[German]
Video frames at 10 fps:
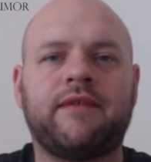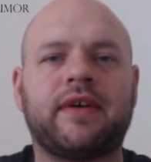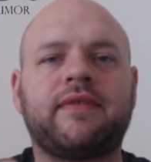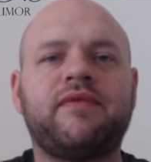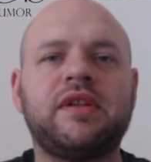
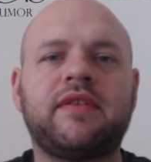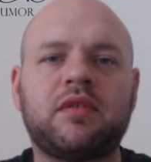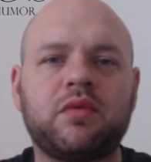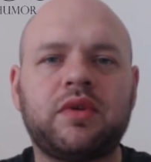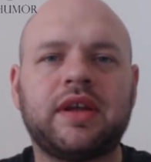Was
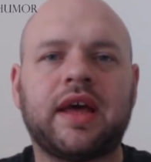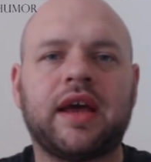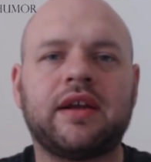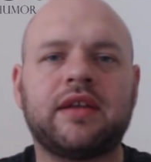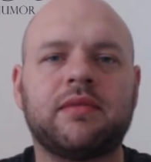willst du denn
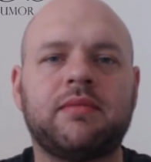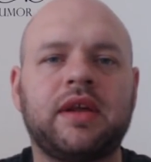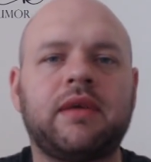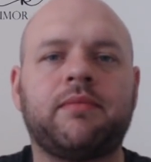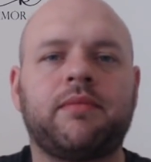eigentlich im
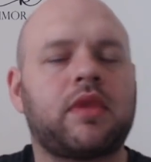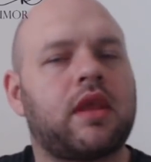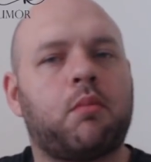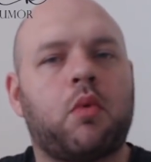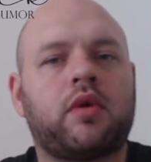Leben?
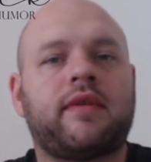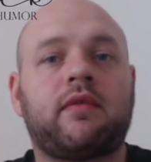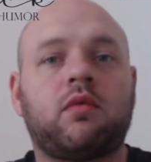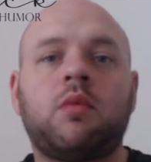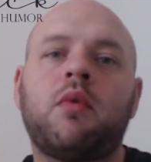
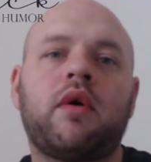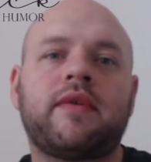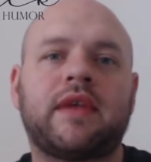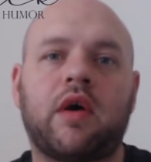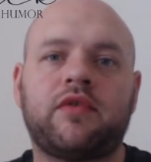Möchtest du
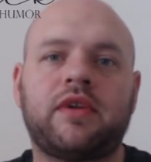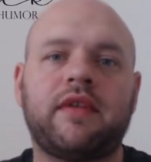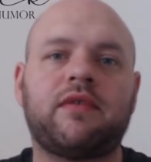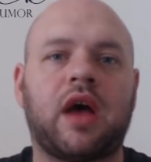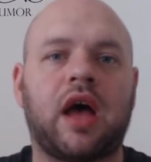morgens aufstehen zur